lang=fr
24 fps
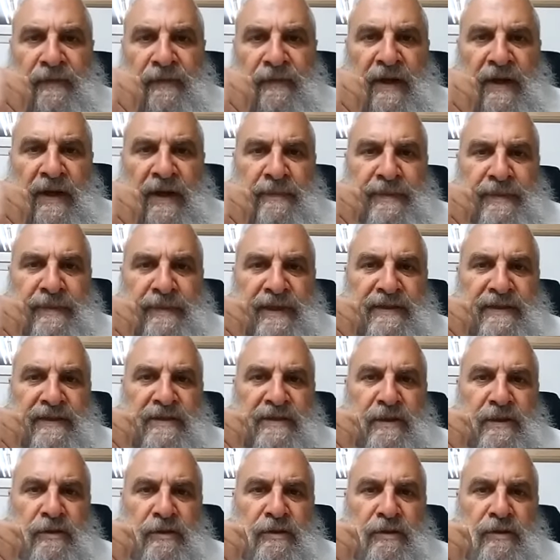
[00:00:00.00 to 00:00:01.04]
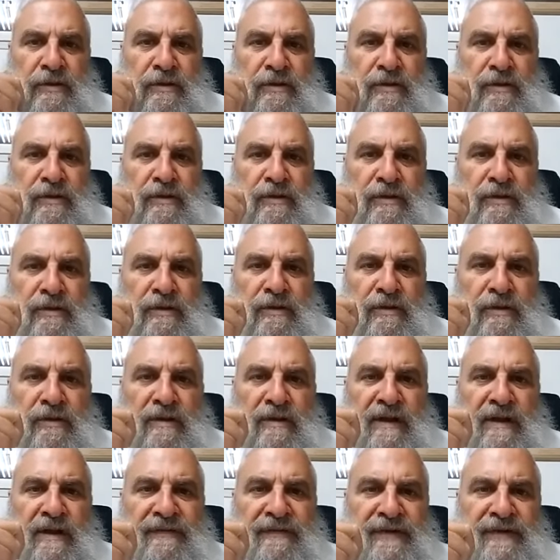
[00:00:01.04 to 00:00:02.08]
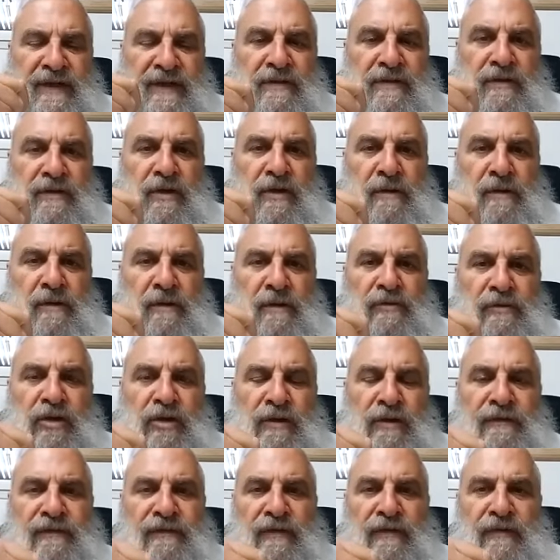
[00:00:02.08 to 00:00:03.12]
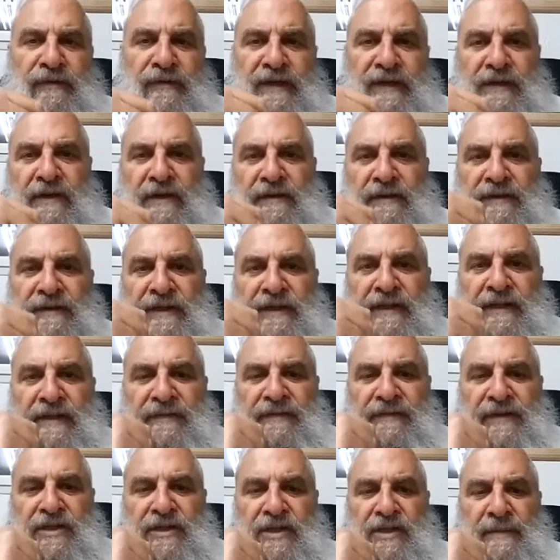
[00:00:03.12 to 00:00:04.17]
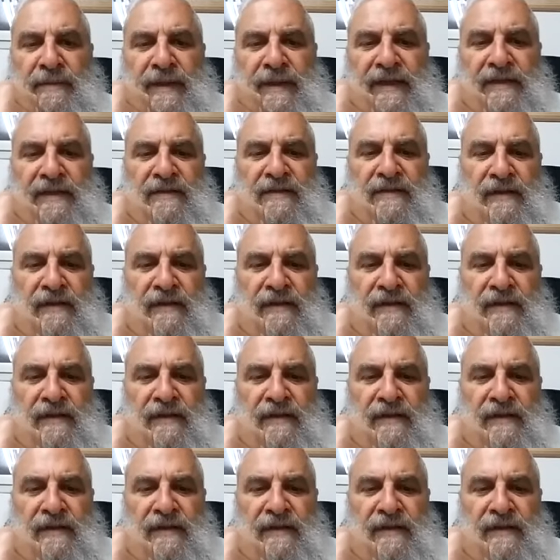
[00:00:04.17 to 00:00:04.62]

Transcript: à partir de la fête, Yom Tov, on va être entraîné vers Shabbat,